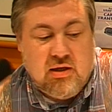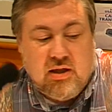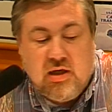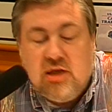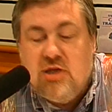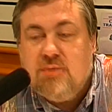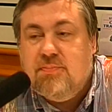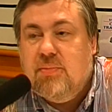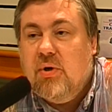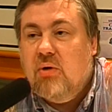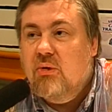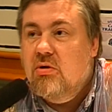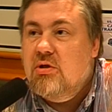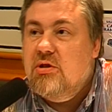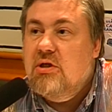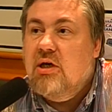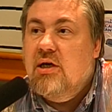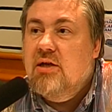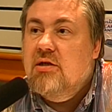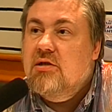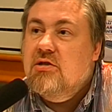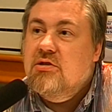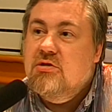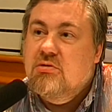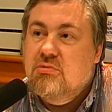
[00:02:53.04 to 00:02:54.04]
Ich baue die
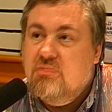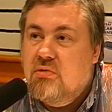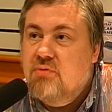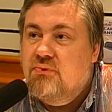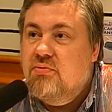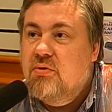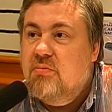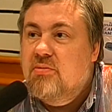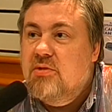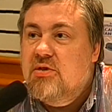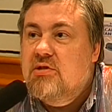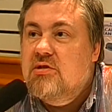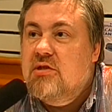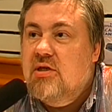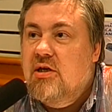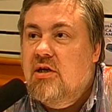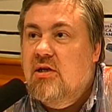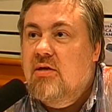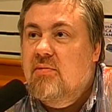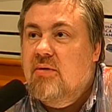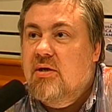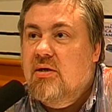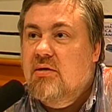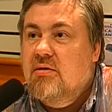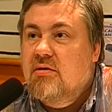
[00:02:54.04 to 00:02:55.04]
eigentlich nur für mich
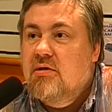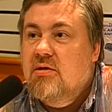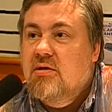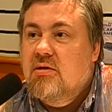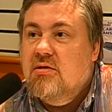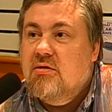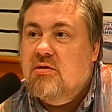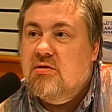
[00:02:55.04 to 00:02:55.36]
selber.